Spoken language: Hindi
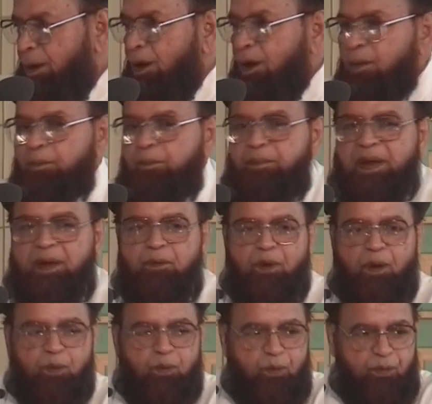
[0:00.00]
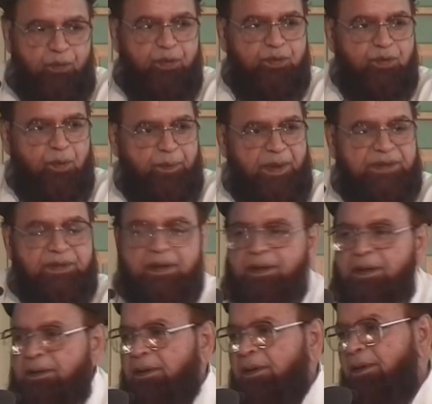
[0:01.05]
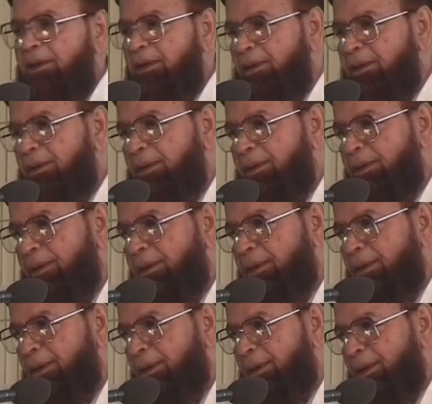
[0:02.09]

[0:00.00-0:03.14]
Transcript: और बेवकूफ़ उसको पैसा देते हैं